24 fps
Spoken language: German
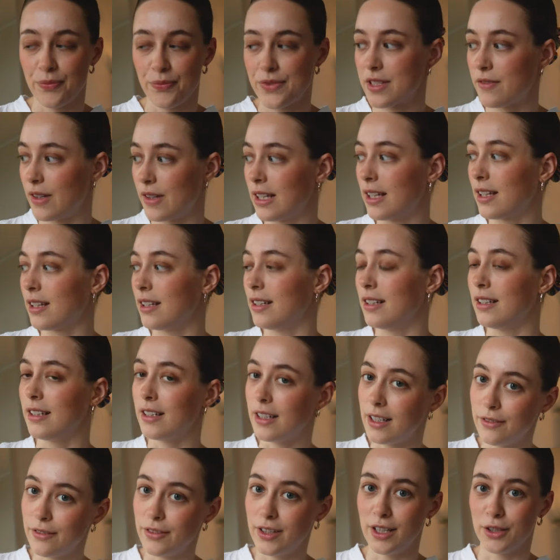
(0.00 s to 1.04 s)
Das werde ich
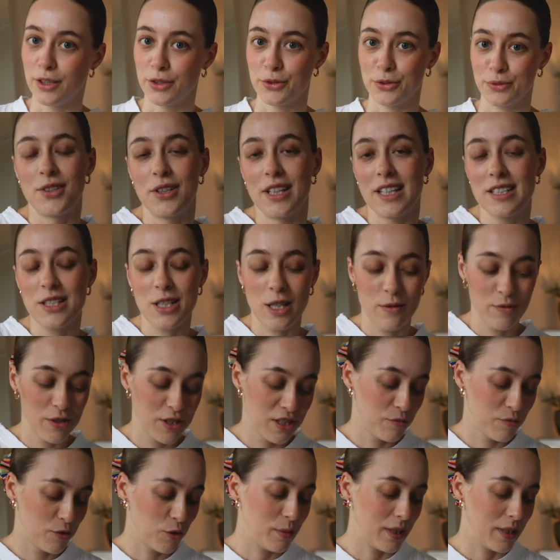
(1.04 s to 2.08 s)
nie wieder tun. Und jetzt kommen wir
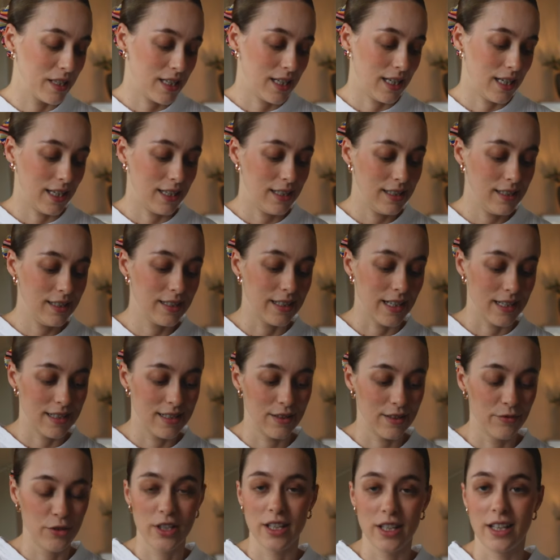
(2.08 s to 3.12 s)
zum Oberteil. Da ist
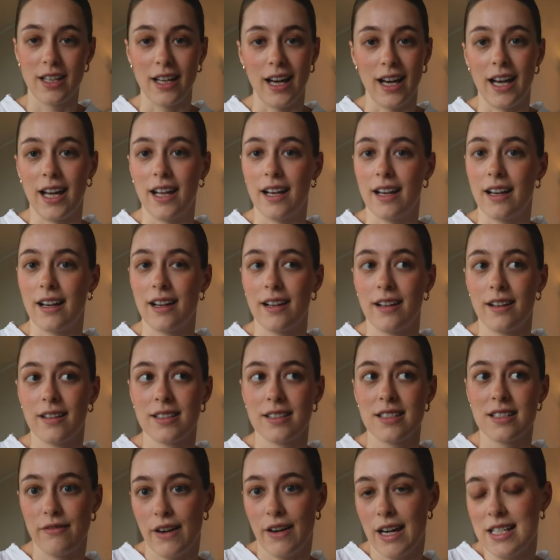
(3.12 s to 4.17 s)
ja wirklich ein
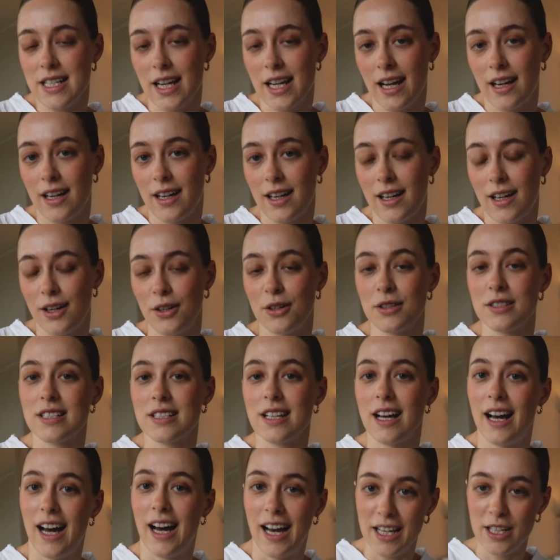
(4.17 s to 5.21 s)
Zweiteiler aus
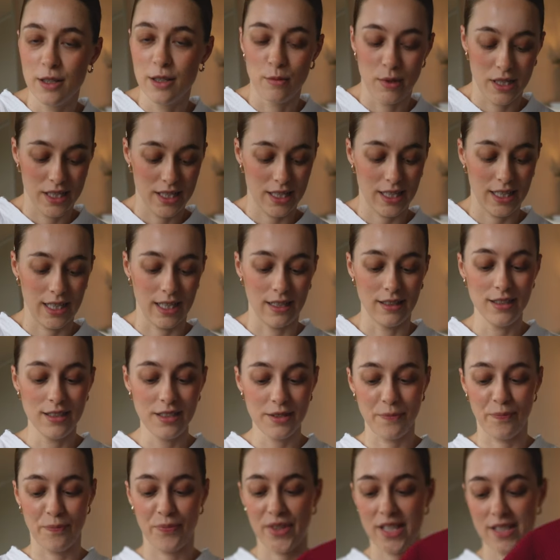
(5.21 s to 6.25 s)
einem Material ist.